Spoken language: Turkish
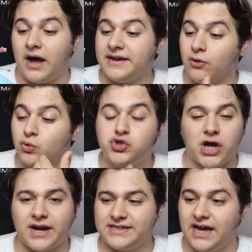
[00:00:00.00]
Hani
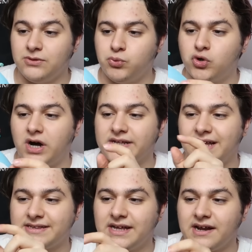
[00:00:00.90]
uçarken bu
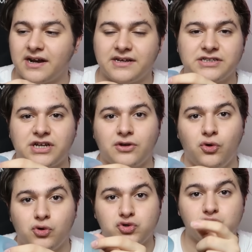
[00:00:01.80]
kanatları arkadaşlar
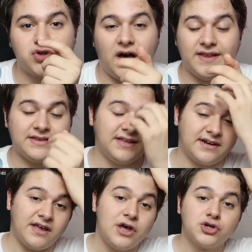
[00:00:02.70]
görüyorsunuz
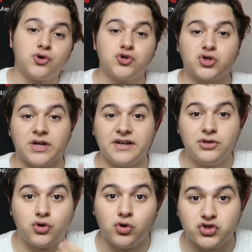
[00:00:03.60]
kanatları
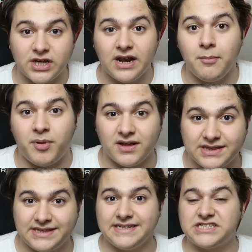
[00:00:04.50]
çocukların gözlerine
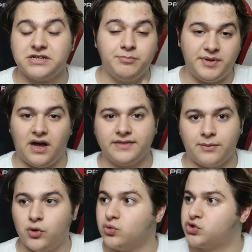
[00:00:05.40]
battığı için bir
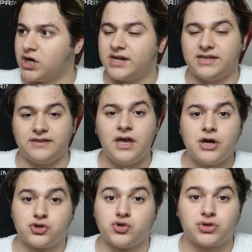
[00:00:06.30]
anda böyle uçarken
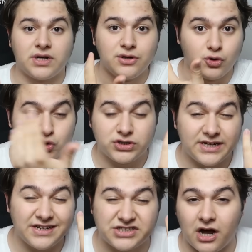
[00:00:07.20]
çocukların
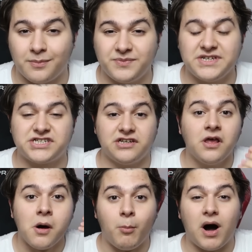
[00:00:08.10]
gözlerine çarptığı
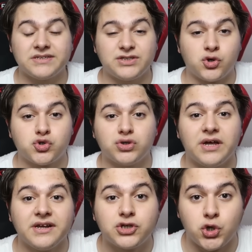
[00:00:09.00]
için bazı
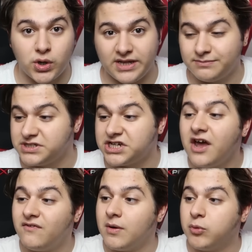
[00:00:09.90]
çocukları kör etmiş
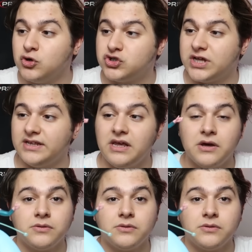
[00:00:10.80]
ve bu yüzden